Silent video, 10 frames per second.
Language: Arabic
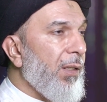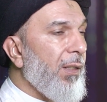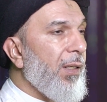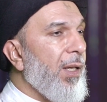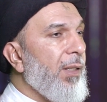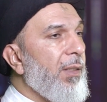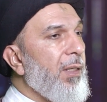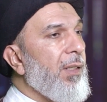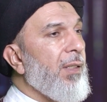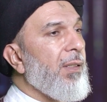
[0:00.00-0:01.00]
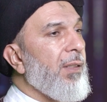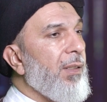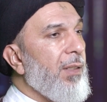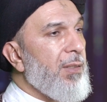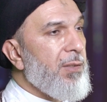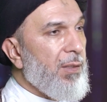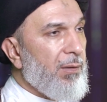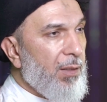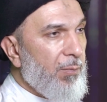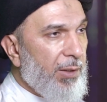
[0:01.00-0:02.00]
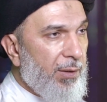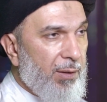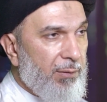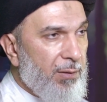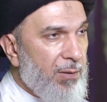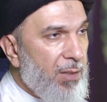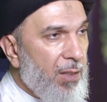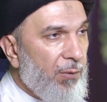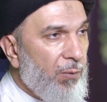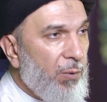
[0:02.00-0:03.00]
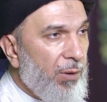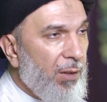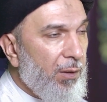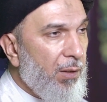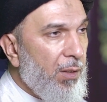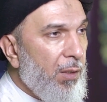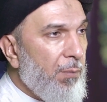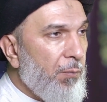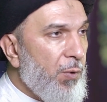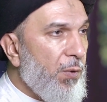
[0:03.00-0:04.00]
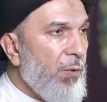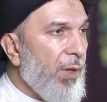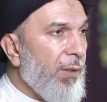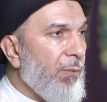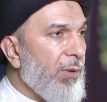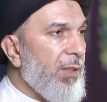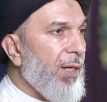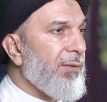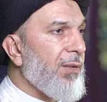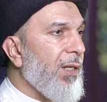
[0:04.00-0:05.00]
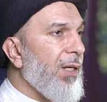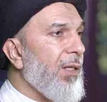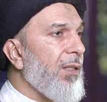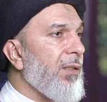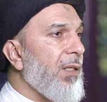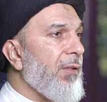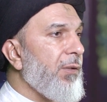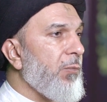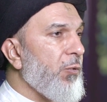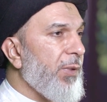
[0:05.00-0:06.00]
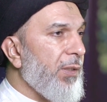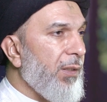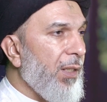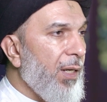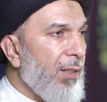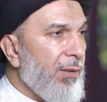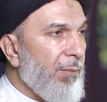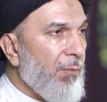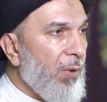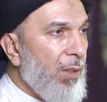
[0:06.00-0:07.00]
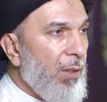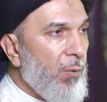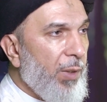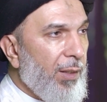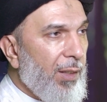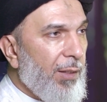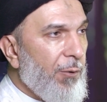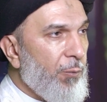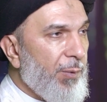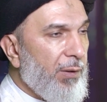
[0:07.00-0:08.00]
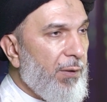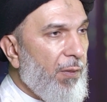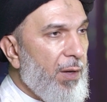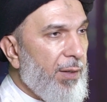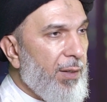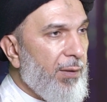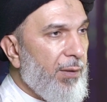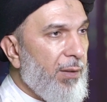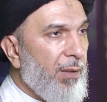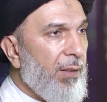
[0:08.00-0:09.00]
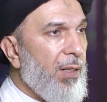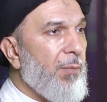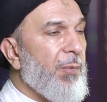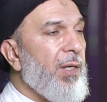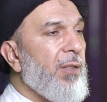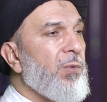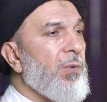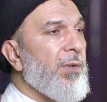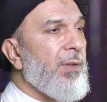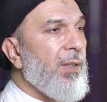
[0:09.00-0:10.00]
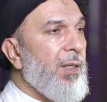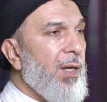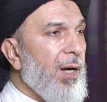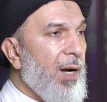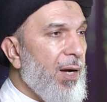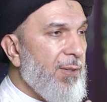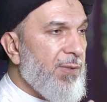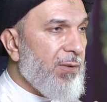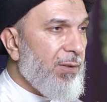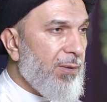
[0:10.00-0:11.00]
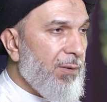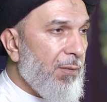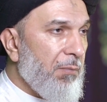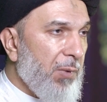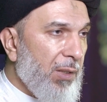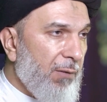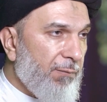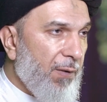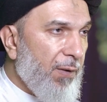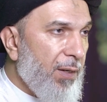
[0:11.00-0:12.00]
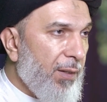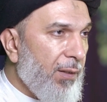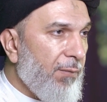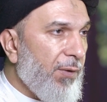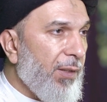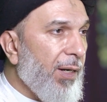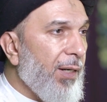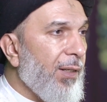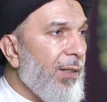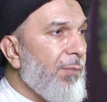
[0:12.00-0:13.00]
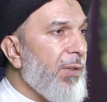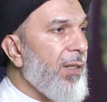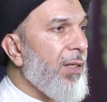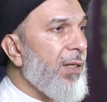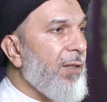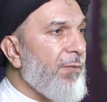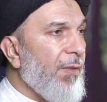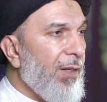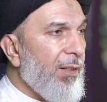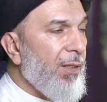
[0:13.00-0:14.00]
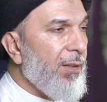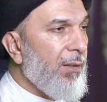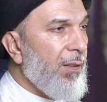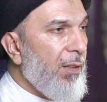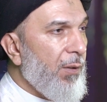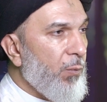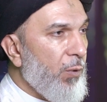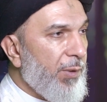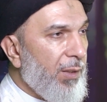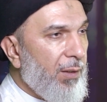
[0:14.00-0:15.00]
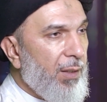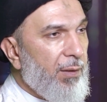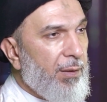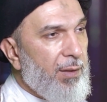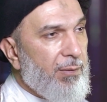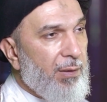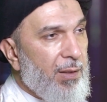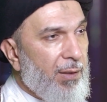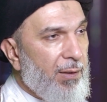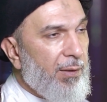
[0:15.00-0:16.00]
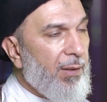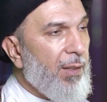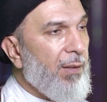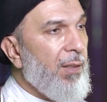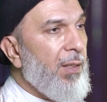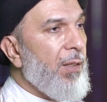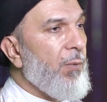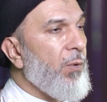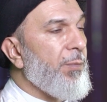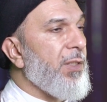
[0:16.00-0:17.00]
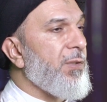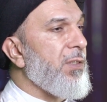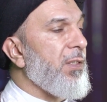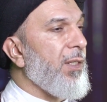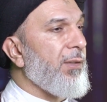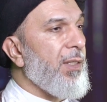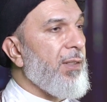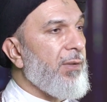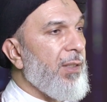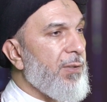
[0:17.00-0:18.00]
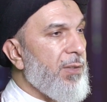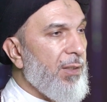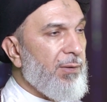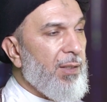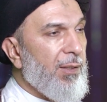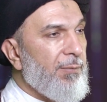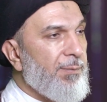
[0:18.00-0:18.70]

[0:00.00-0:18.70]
إلا أنها ليست كبقية نساء الدنيا منذ أن وطأتها قدم بني آدم وإلى يوم انقضائها إنها امرأة حازت من الفضائل في عالمها أفضلها ومن الخيرات أخيرها ومن السيادات أسيدها